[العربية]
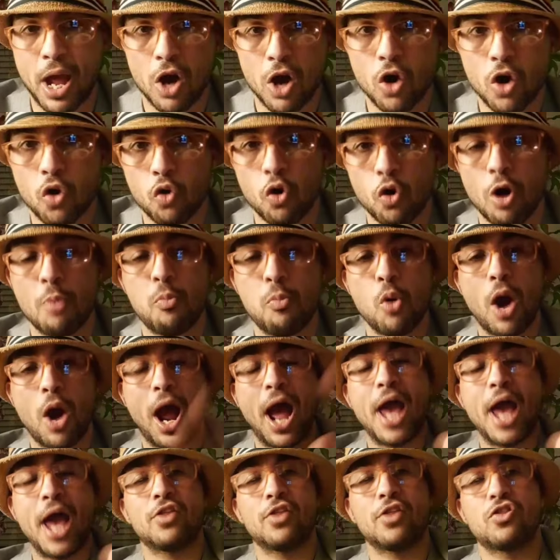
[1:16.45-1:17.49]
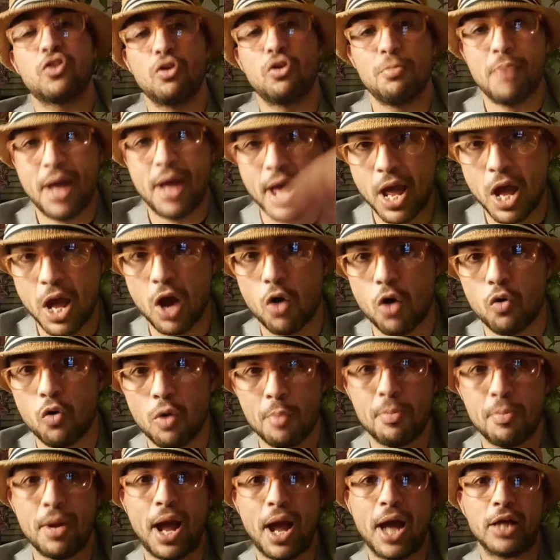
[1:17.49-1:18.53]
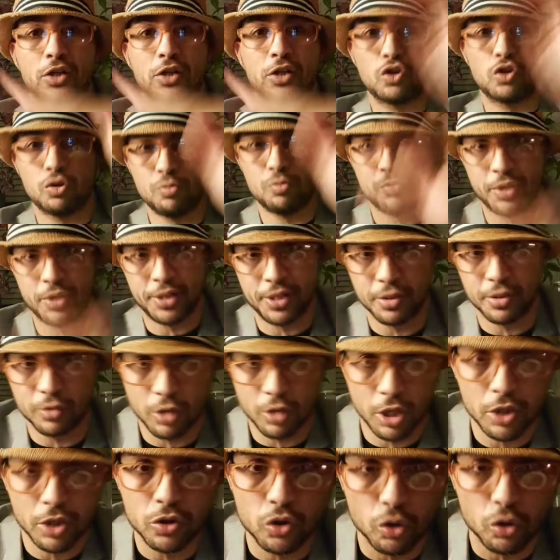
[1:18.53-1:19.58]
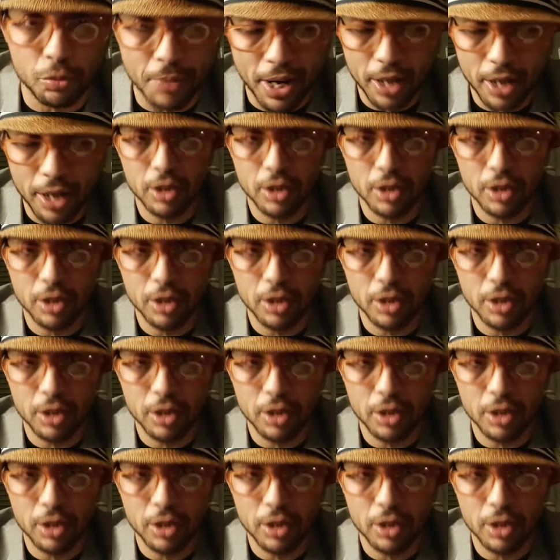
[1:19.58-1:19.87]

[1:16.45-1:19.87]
وبحيثما وبحيثم انتما